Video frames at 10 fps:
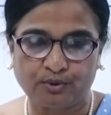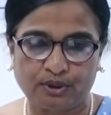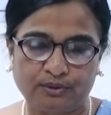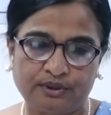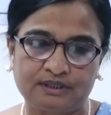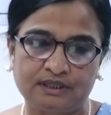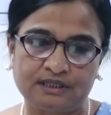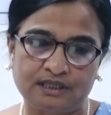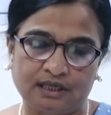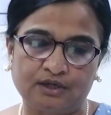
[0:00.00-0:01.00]
রুম খোলা হয়েছে
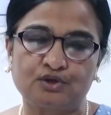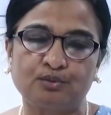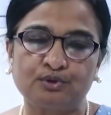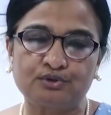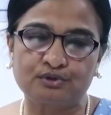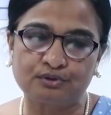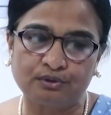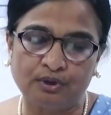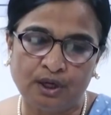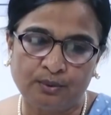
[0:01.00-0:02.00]
যেখানে সমস্ত
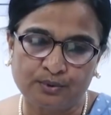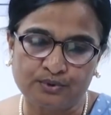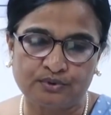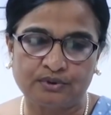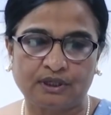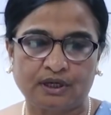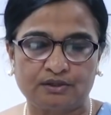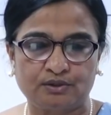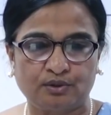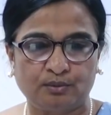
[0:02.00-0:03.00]
প্রস্তুতি
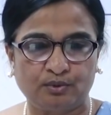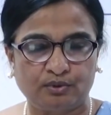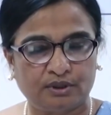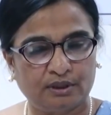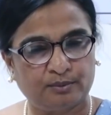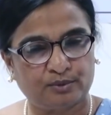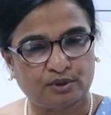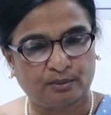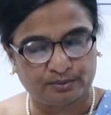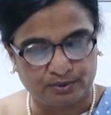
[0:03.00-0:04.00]
কার্যক্রমগুলোতে এবং
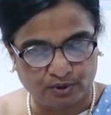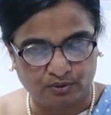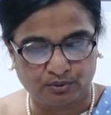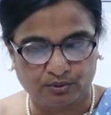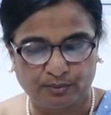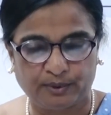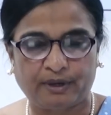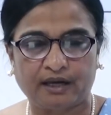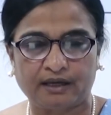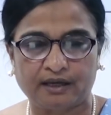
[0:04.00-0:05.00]
যতগুলো
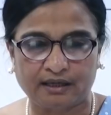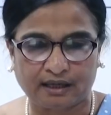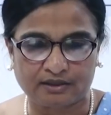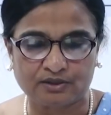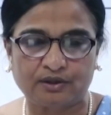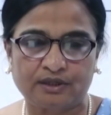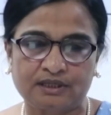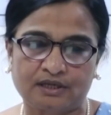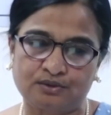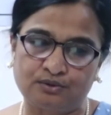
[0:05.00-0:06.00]
বিভাগ এখানে কাজ করে
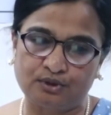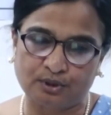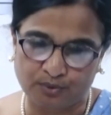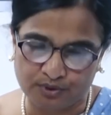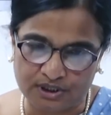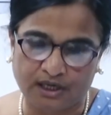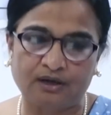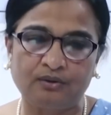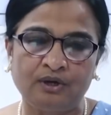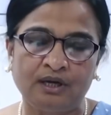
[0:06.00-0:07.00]
স্বাস্থ্য অধিদপ্তর
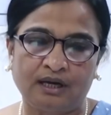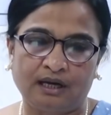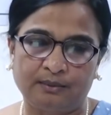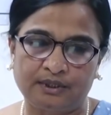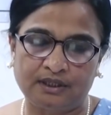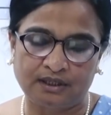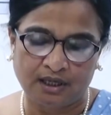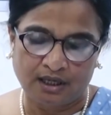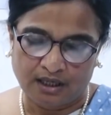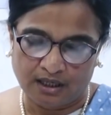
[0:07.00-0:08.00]
ছাড়াও আমাদের
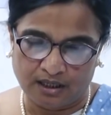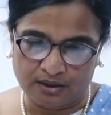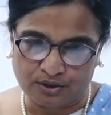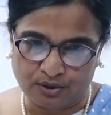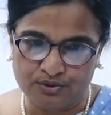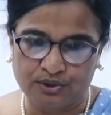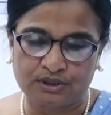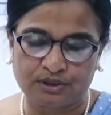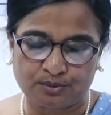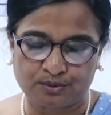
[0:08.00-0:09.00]
সহযোগী
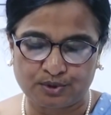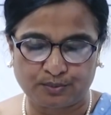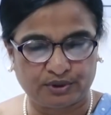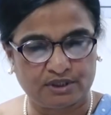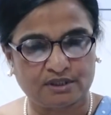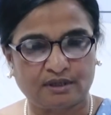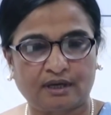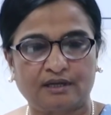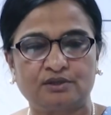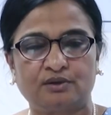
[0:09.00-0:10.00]
যে সমস্ত প্রতিষ্ঠান
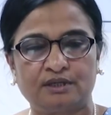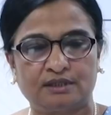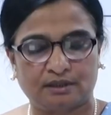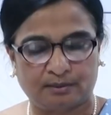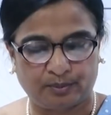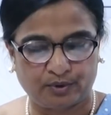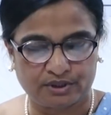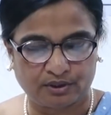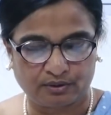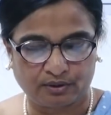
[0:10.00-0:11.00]
কাজ করে সেটা
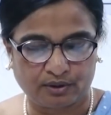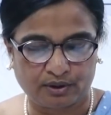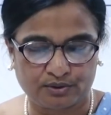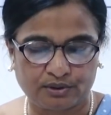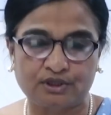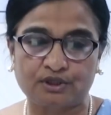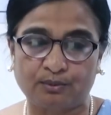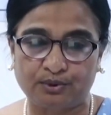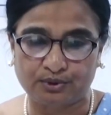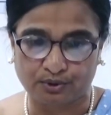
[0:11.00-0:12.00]
পরিচালনা করার জন্য একটি
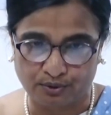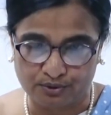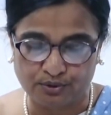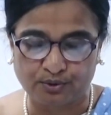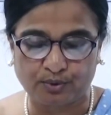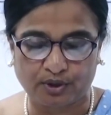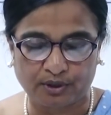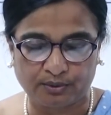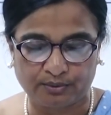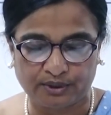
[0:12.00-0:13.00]
সমন্বিত কন্ট্রোল রুম
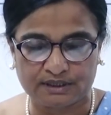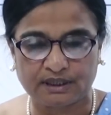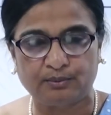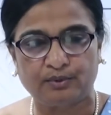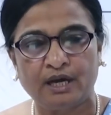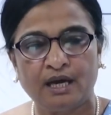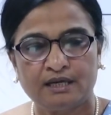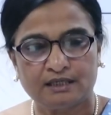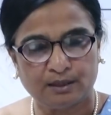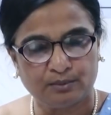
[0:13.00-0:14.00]
খোলা হয়েছে এবং
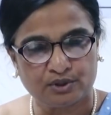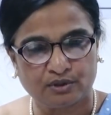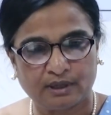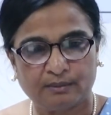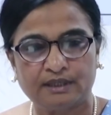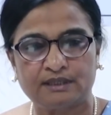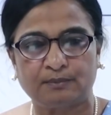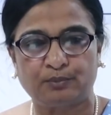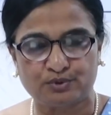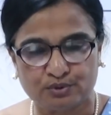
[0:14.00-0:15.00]
সে বিষয়ে আমাদের
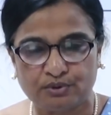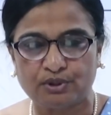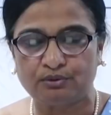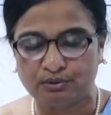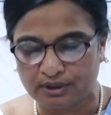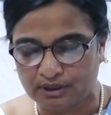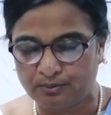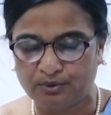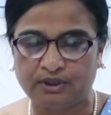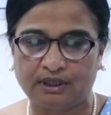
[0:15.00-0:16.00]
যে প্রস্তুতিগুলো
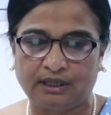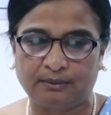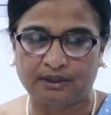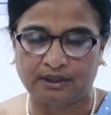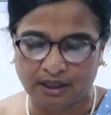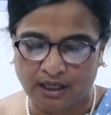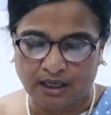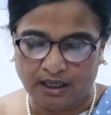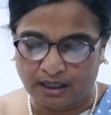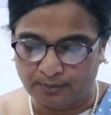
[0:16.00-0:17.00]
ইতিমধ্যে আমাদের
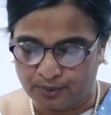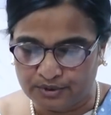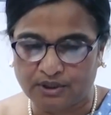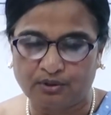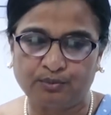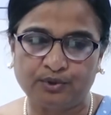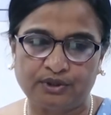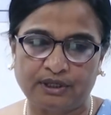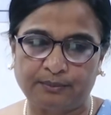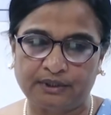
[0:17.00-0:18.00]
পরিচালক
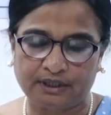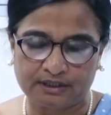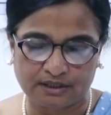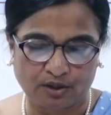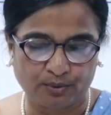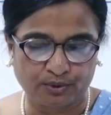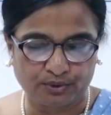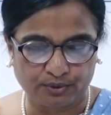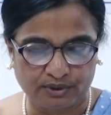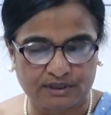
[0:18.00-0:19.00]
মহোদয় আপনাদেরকে সেটা
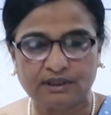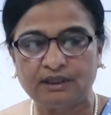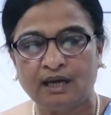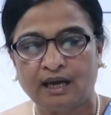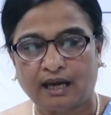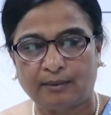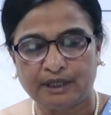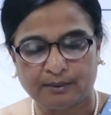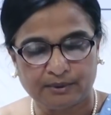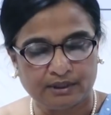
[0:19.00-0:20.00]
অবগত করেছেন আমি
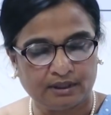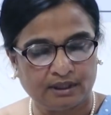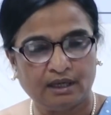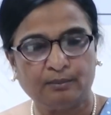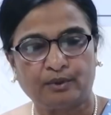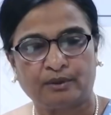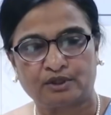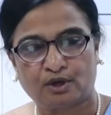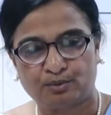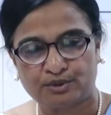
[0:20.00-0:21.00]
আপনাদেরকে
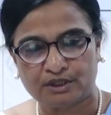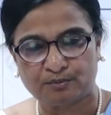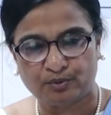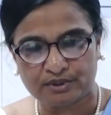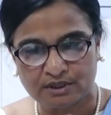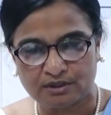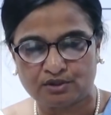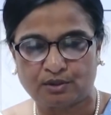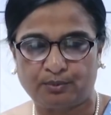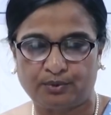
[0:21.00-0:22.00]
সর্বশেষ পরিস্থিতি
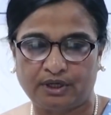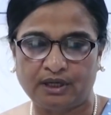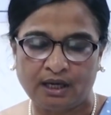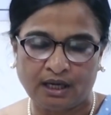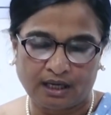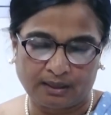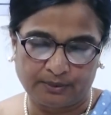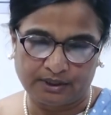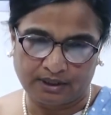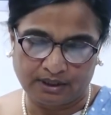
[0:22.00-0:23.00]
সম্পর্কে
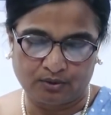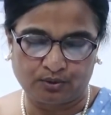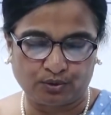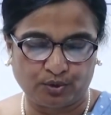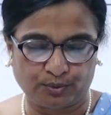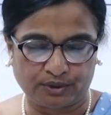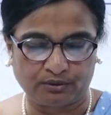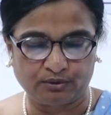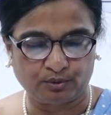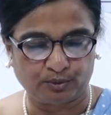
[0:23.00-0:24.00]
আপনাদেরকে একটু তথ্য
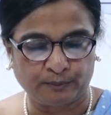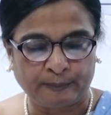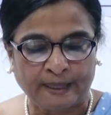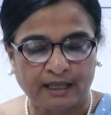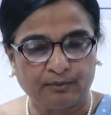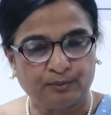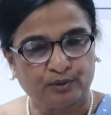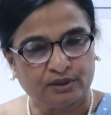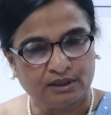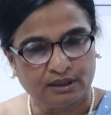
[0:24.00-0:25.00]
প্রদান করব এবং
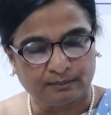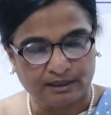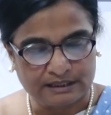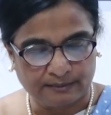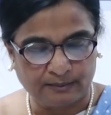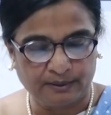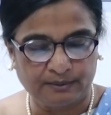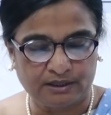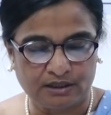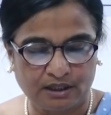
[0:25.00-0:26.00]
প্রতিদিন আমরা যেভাবে
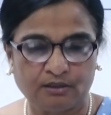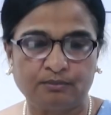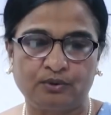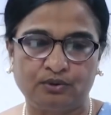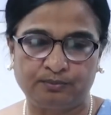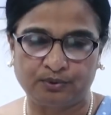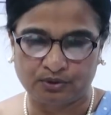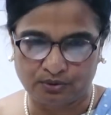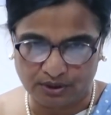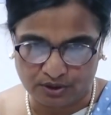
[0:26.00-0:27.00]
বিশ্বের
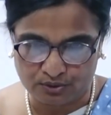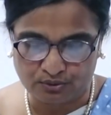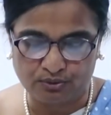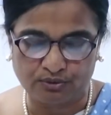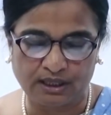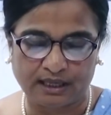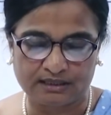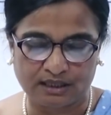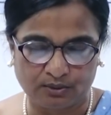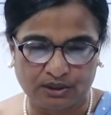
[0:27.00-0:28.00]
তথ্য দিয়ে শুরু করি
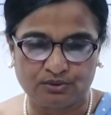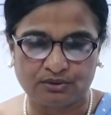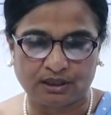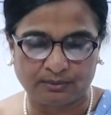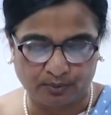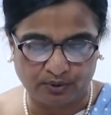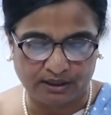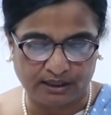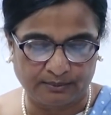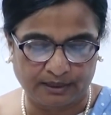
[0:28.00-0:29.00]
আজকেও কিছুটা বলে
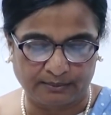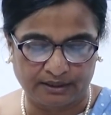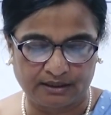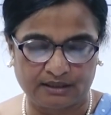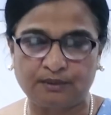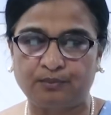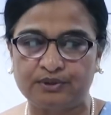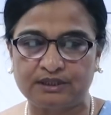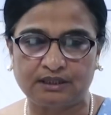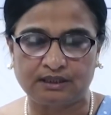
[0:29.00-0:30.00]
নিয়ে আমরা আমাদের দেশের
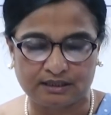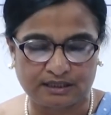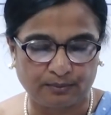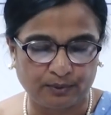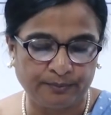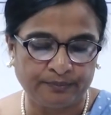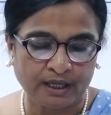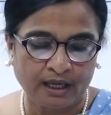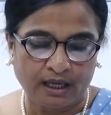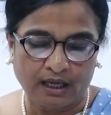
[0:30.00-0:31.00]
পরিস্থিতিতে যাব
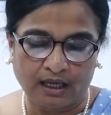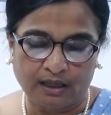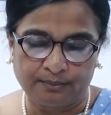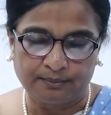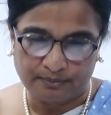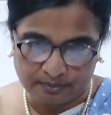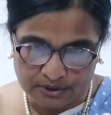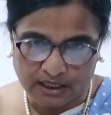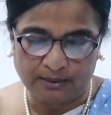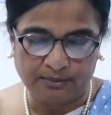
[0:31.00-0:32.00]

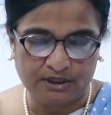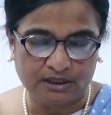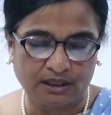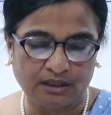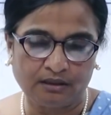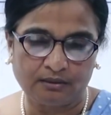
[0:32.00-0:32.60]
সারা বিশ্বে